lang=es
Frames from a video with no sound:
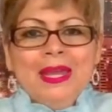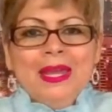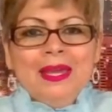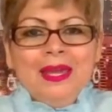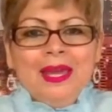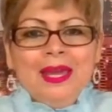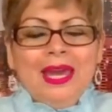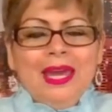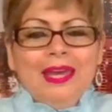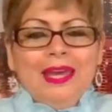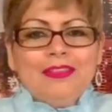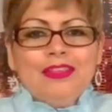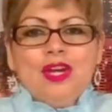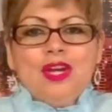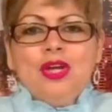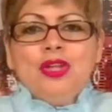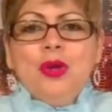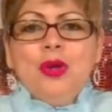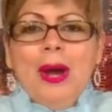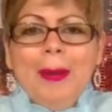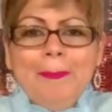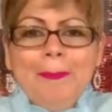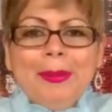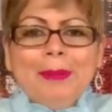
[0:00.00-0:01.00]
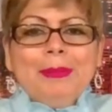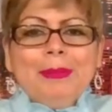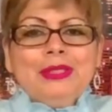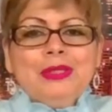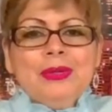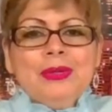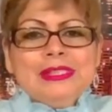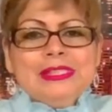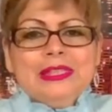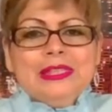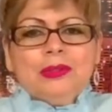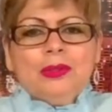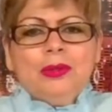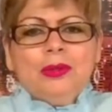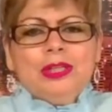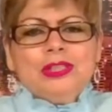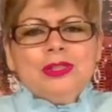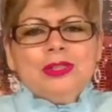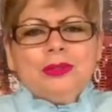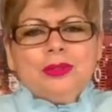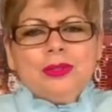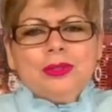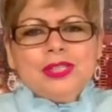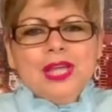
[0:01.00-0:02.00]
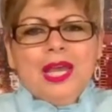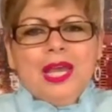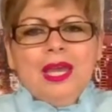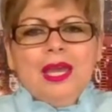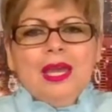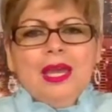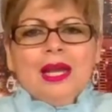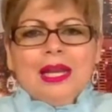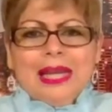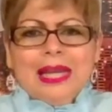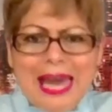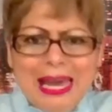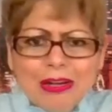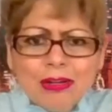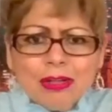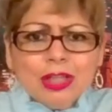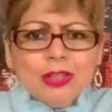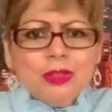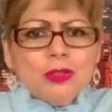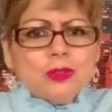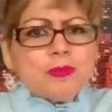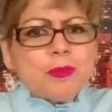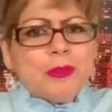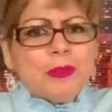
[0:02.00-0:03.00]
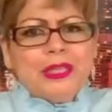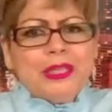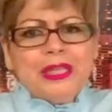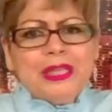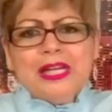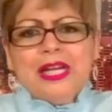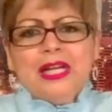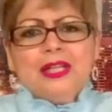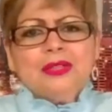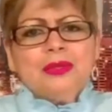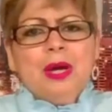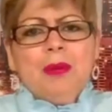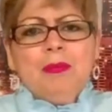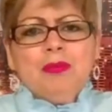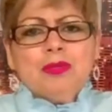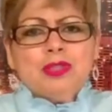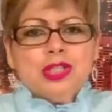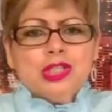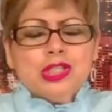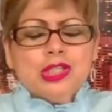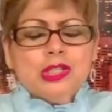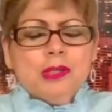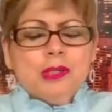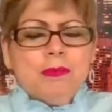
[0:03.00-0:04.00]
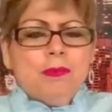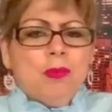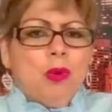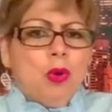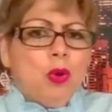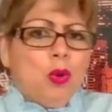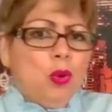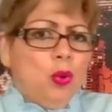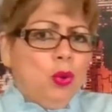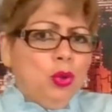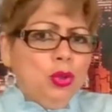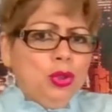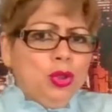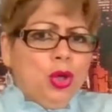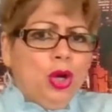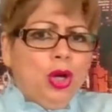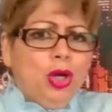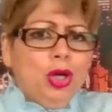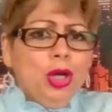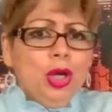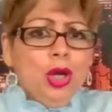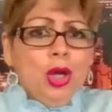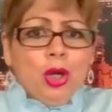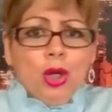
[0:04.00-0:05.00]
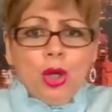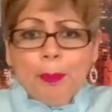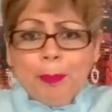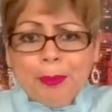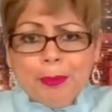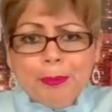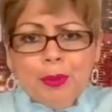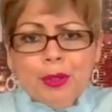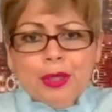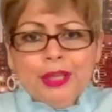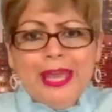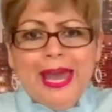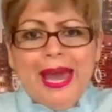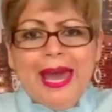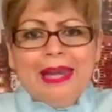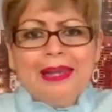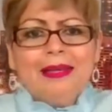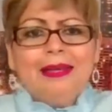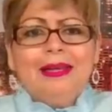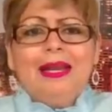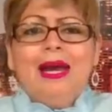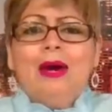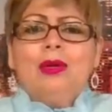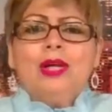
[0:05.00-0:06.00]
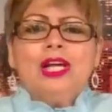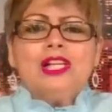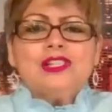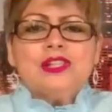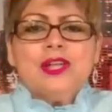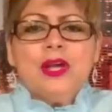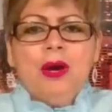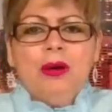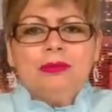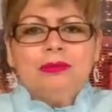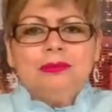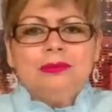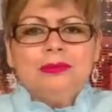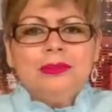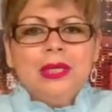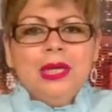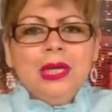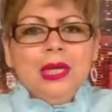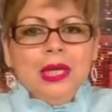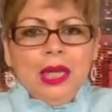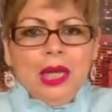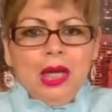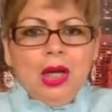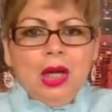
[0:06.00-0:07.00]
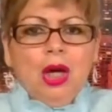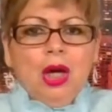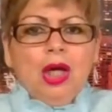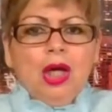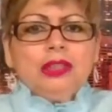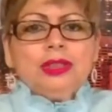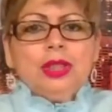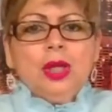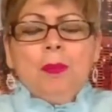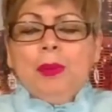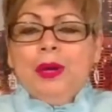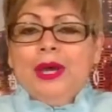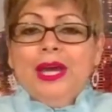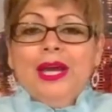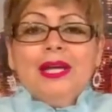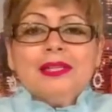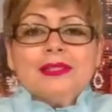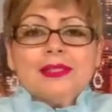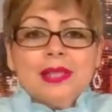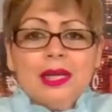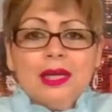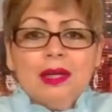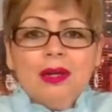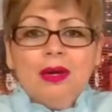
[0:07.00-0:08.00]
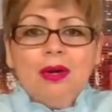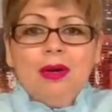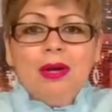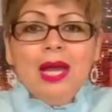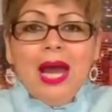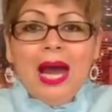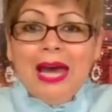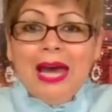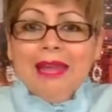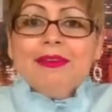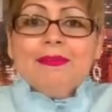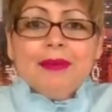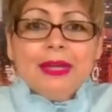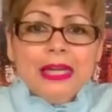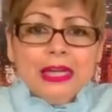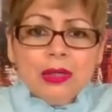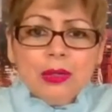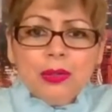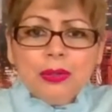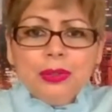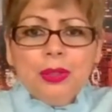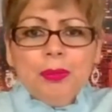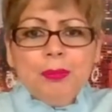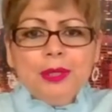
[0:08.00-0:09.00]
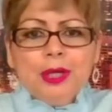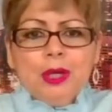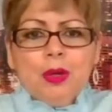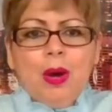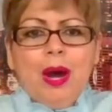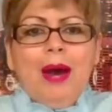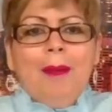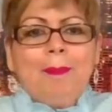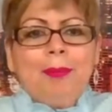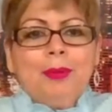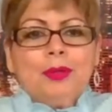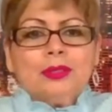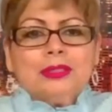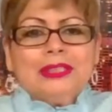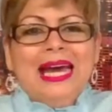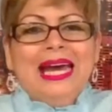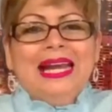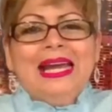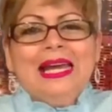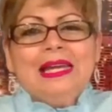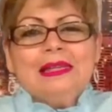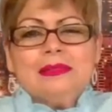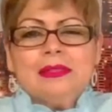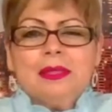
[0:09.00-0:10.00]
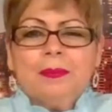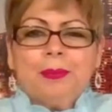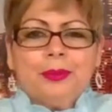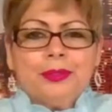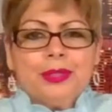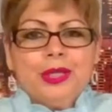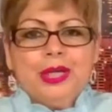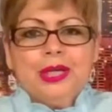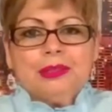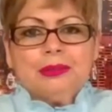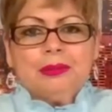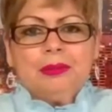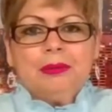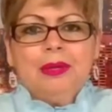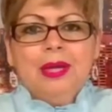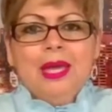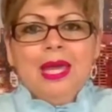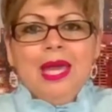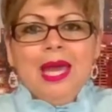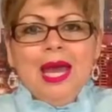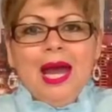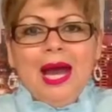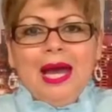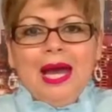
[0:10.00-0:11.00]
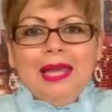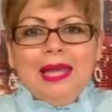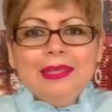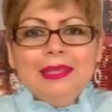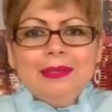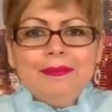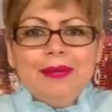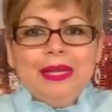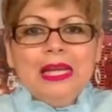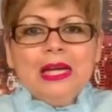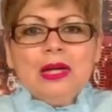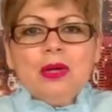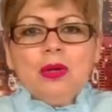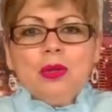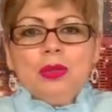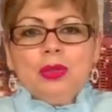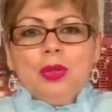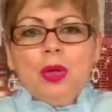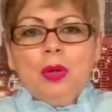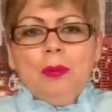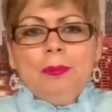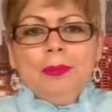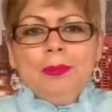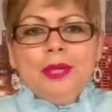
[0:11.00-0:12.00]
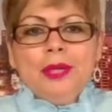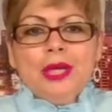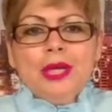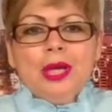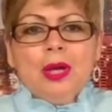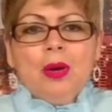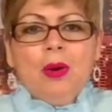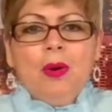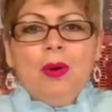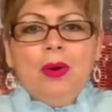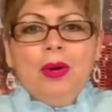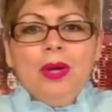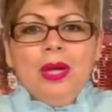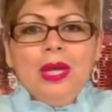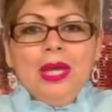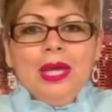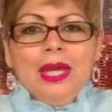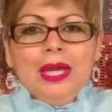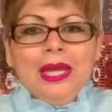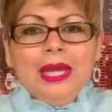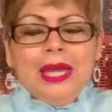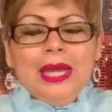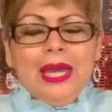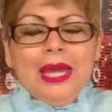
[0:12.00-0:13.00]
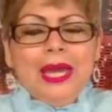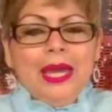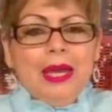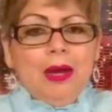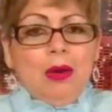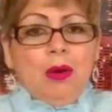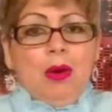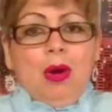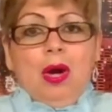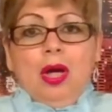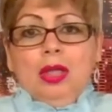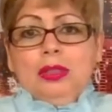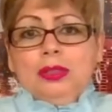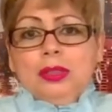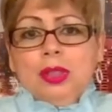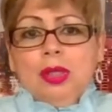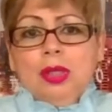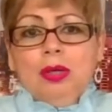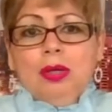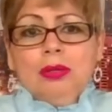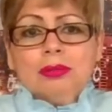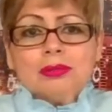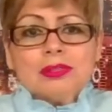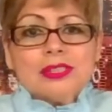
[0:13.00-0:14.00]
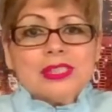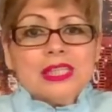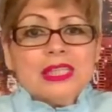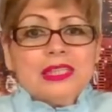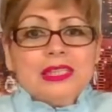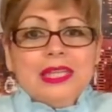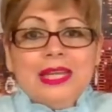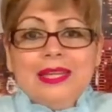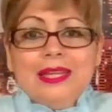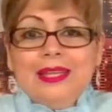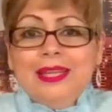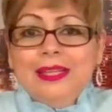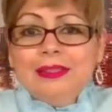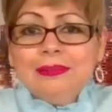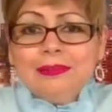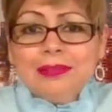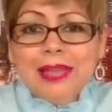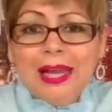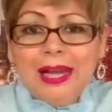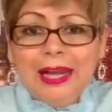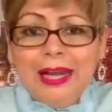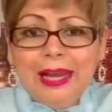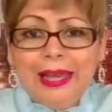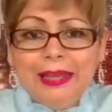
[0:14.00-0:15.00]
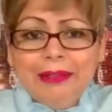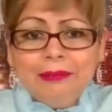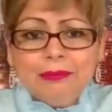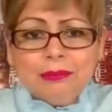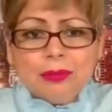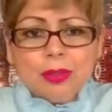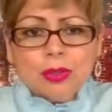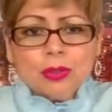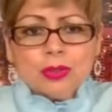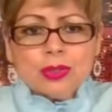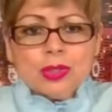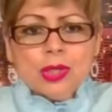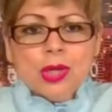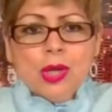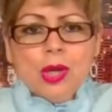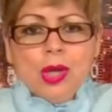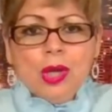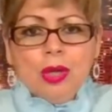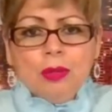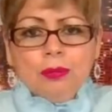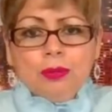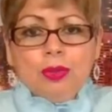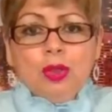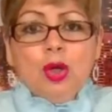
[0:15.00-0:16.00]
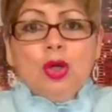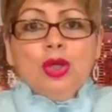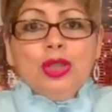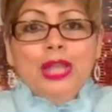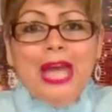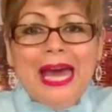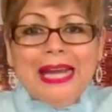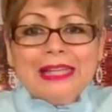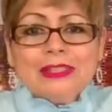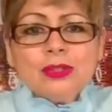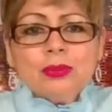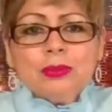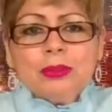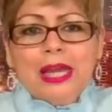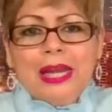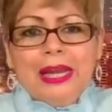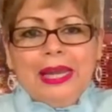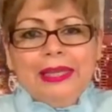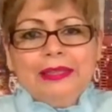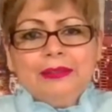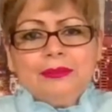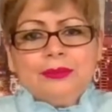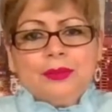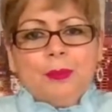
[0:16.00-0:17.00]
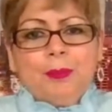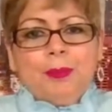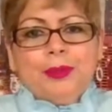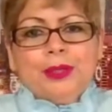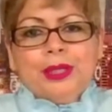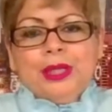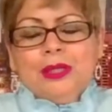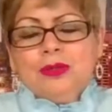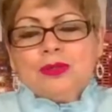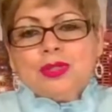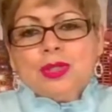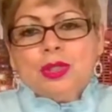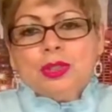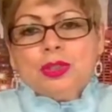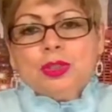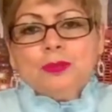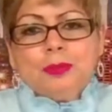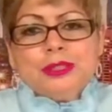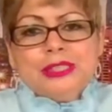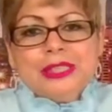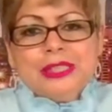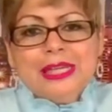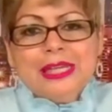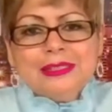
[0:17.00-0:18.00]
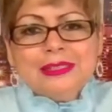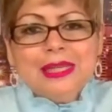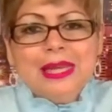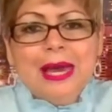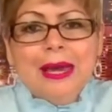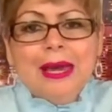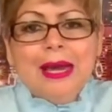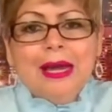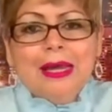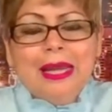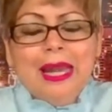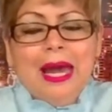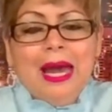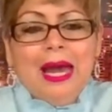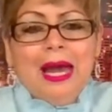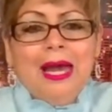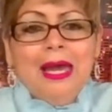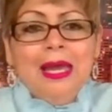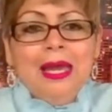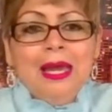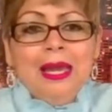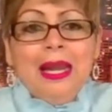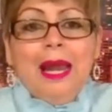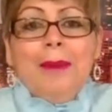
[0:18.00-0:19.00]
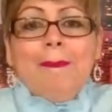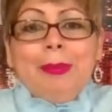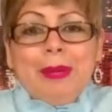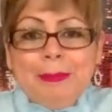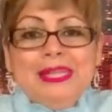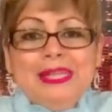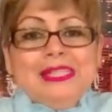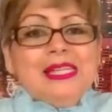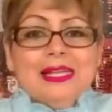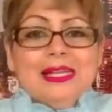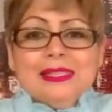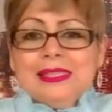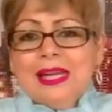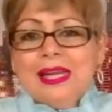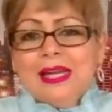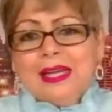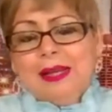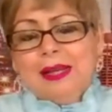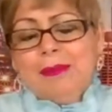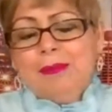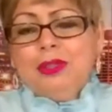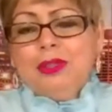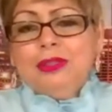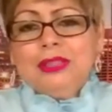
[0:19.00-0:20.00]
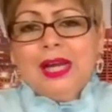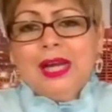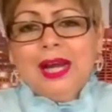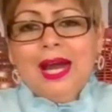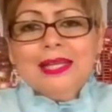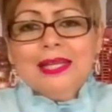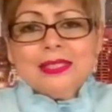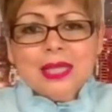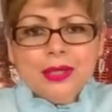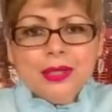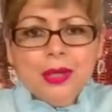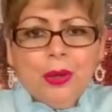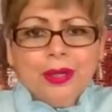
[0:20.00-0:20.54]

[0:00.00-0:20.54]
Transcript: Eh, Dios nos ha permitido hacer todo eso. Entonces, claro que nos pueden ayudar muchísimo. Uno, lo primordial, la oración. El otro, pueden hacerlo a nivel económico, aportar a este proyecto a nivel económico. Eh, otro, si tienen talentos, donar su talento, porque nosotros pues es la, primicia que se la queremos entregar al Señor.